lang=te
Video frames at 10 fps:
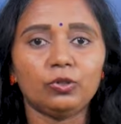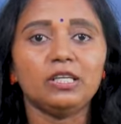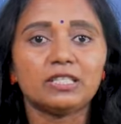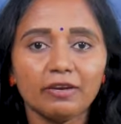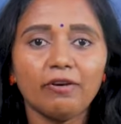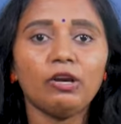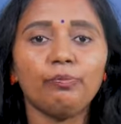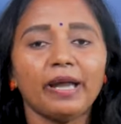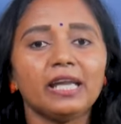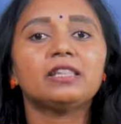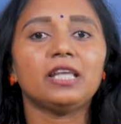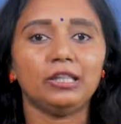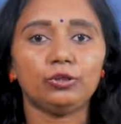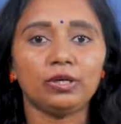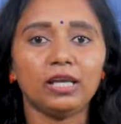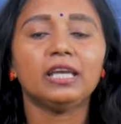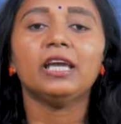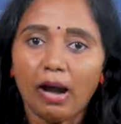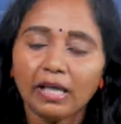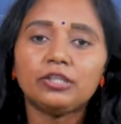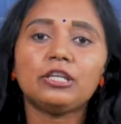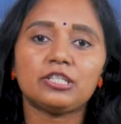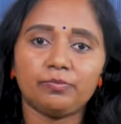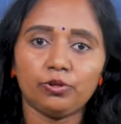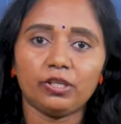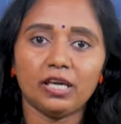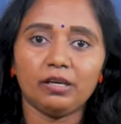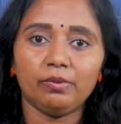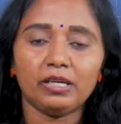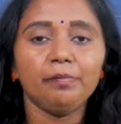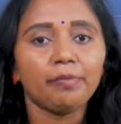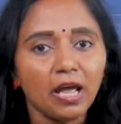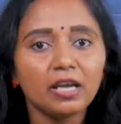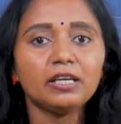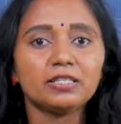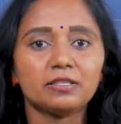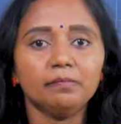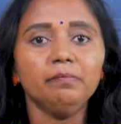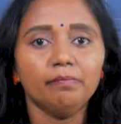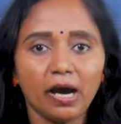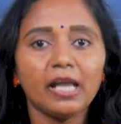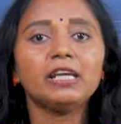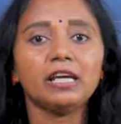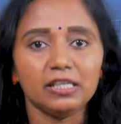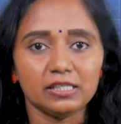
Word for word: కొద్దీ శవాలు పైకి తేలుతున్నాయి బాధితులు చెప్తున్న దాన్ని బట్టి ప్రాణ నష్టం భారీగానే